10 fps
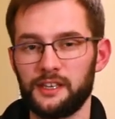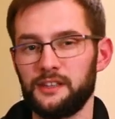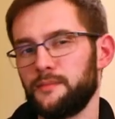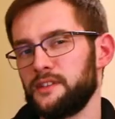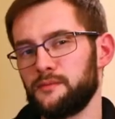
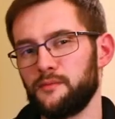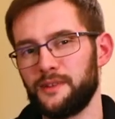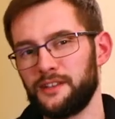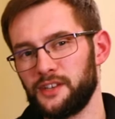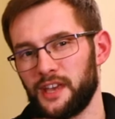kiedy będziemy
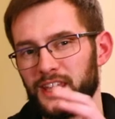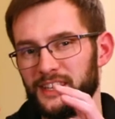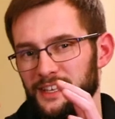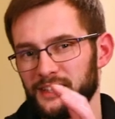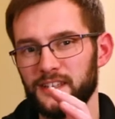mieć
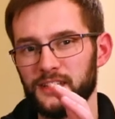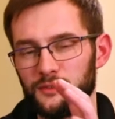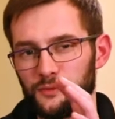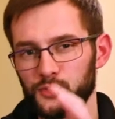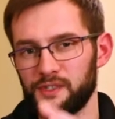jeden
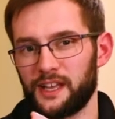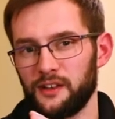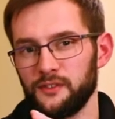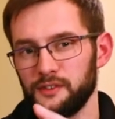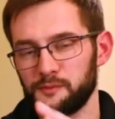
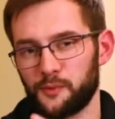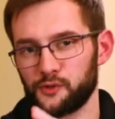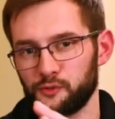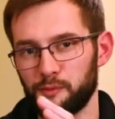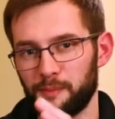ustalony
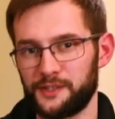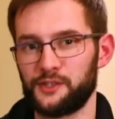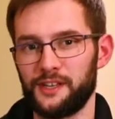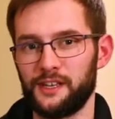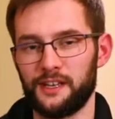sposób
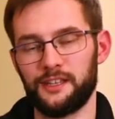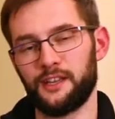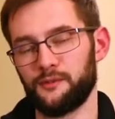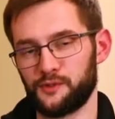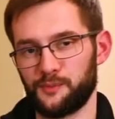patrzenia na
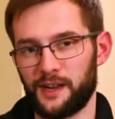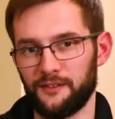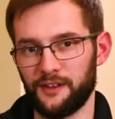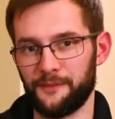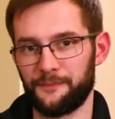daną
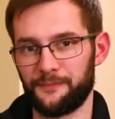sprawę.